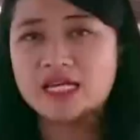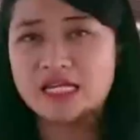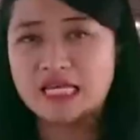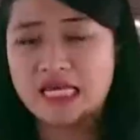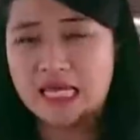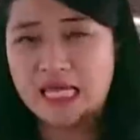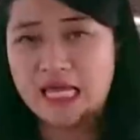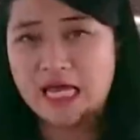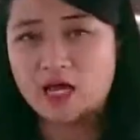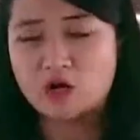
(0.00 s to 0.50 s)

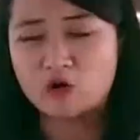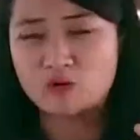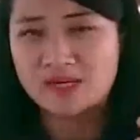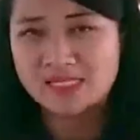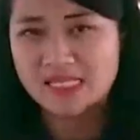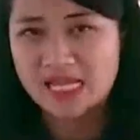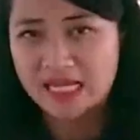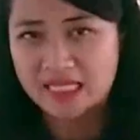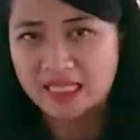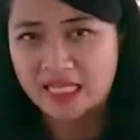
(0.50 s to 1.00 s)
di
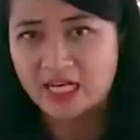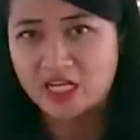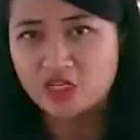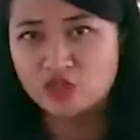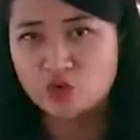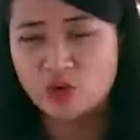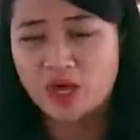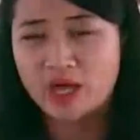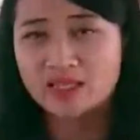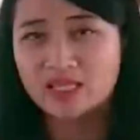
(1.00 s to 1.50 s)
rumah sakit ini
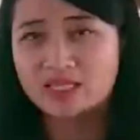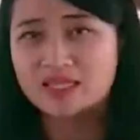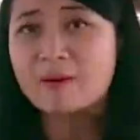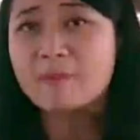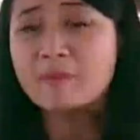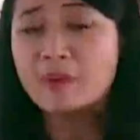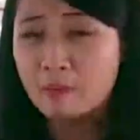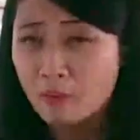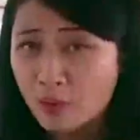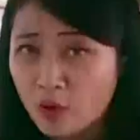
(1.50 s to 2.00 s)
juga
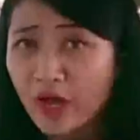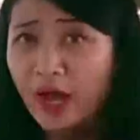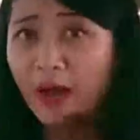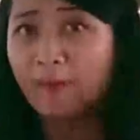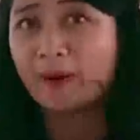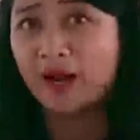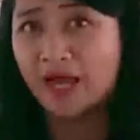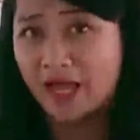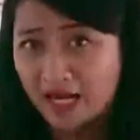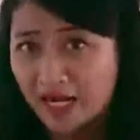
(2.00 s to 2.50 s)
tetap membuka
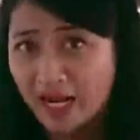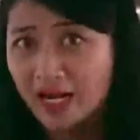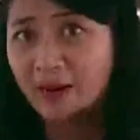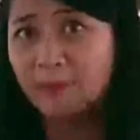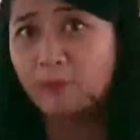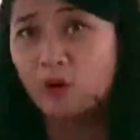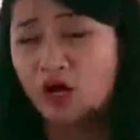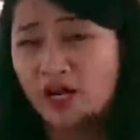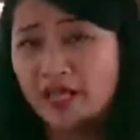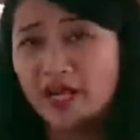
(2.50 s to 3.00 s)

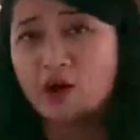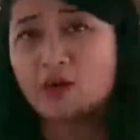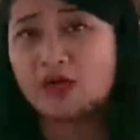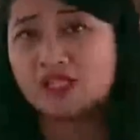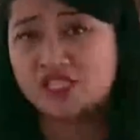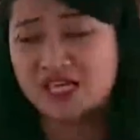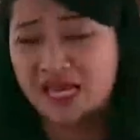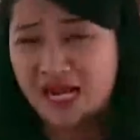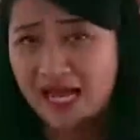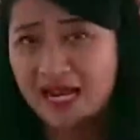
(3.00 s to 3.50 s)
pelayanan poli
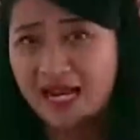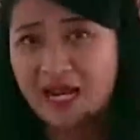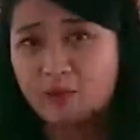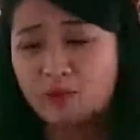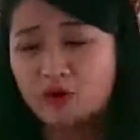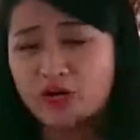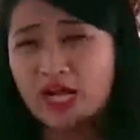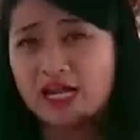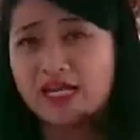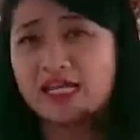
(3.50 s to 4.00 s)
rawat jalan
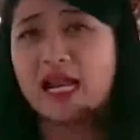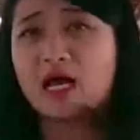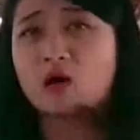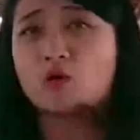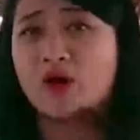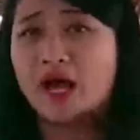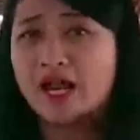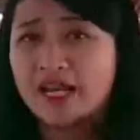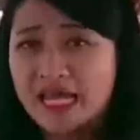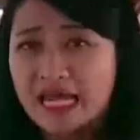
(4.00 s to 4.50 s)
namun
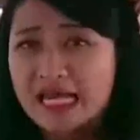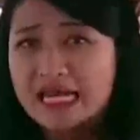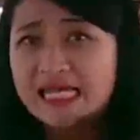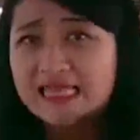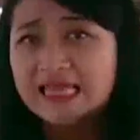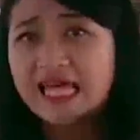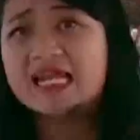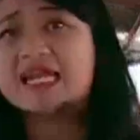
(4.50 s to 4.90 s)
dilakukannya di